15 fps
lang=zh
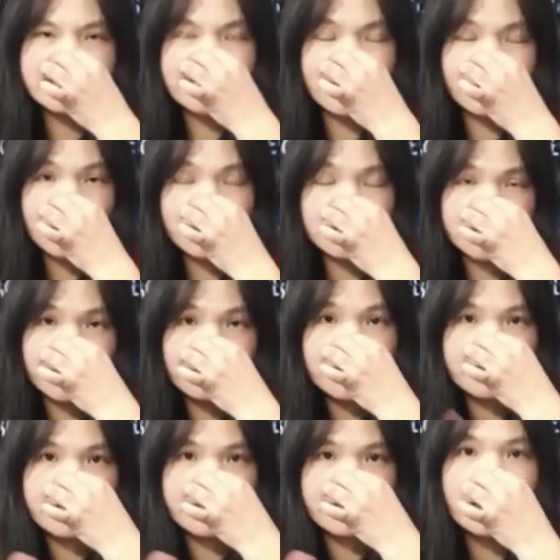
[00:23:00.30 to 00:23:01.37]
影响，因为你的成
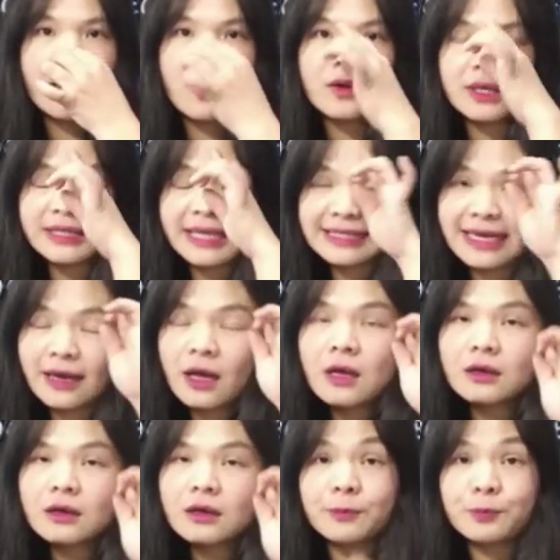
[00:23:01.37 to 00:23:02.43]
本垫高了，大家
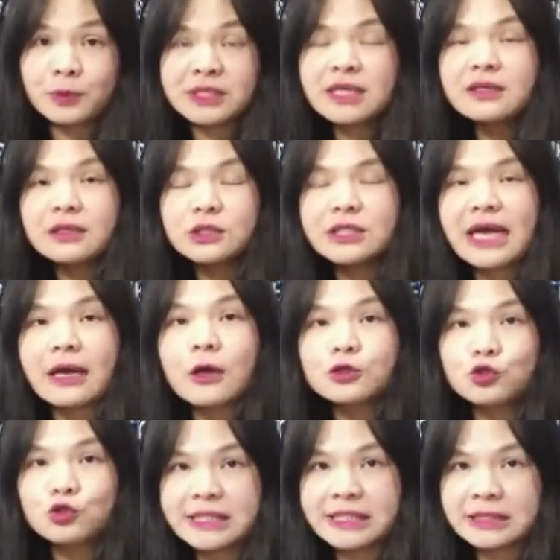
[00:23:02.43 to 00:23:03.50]
可能不见得想要
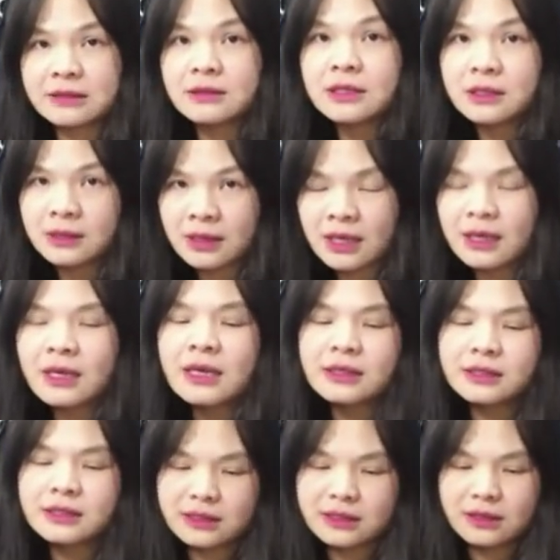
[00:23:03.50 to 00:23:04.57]
去请你了。
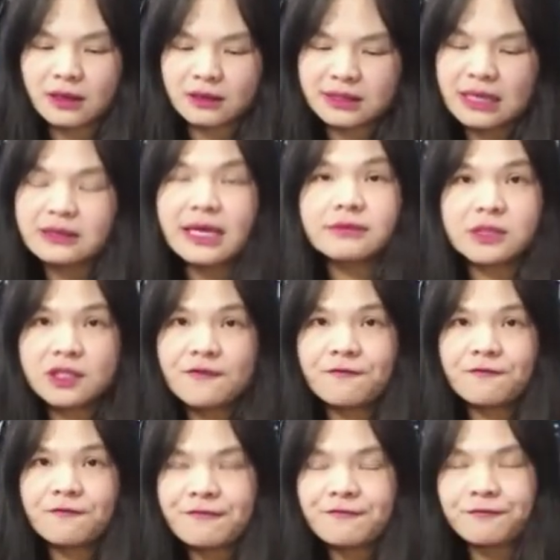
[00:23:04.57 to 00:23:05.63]
这是呃，当然
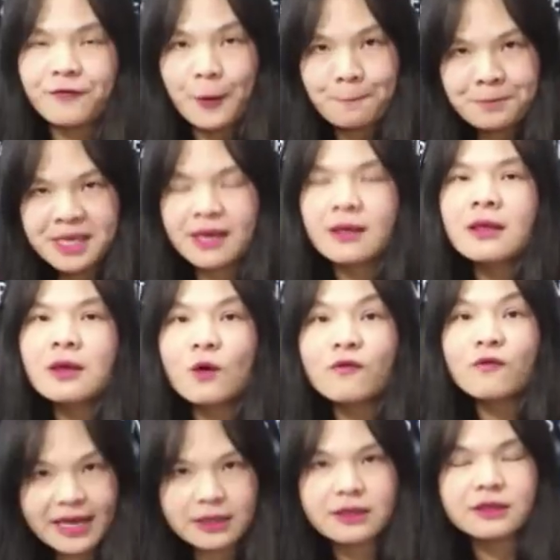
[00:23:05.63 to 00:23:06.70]
正反方面
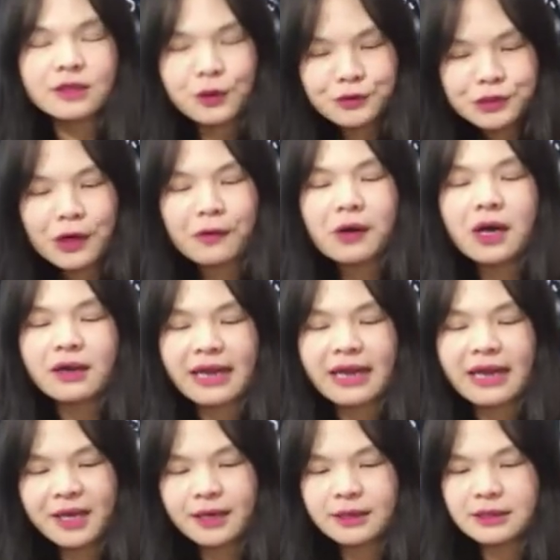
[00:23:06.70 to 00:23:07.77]
反应都有哦。
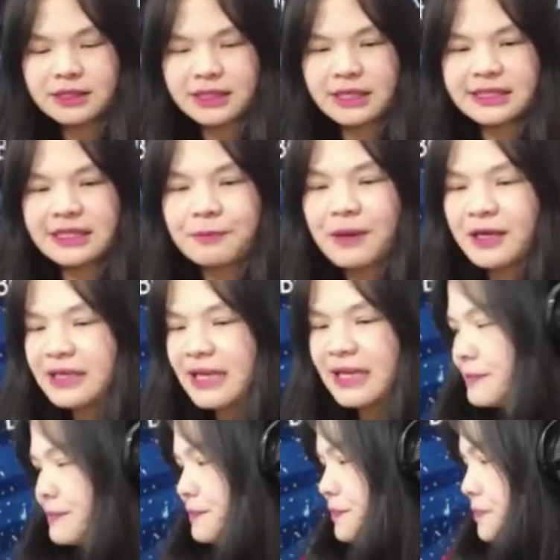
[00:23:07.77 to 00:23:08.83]
来配合这一则报道。